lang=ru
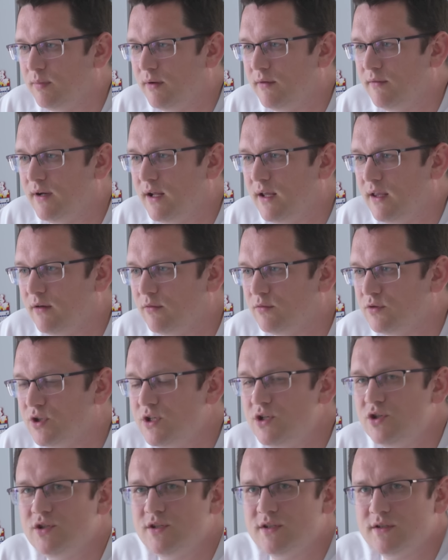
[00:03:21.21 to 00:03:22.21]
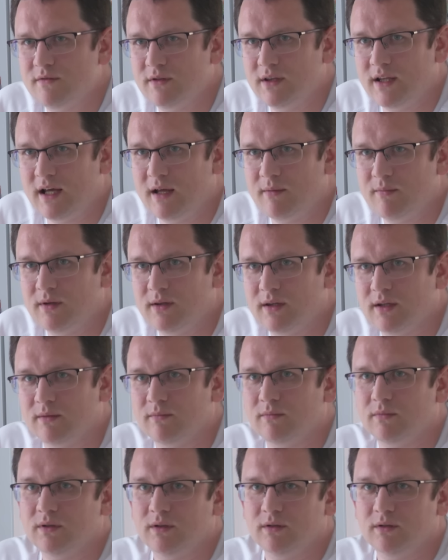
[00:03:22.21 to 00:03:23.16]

появление вот женщин с цветами там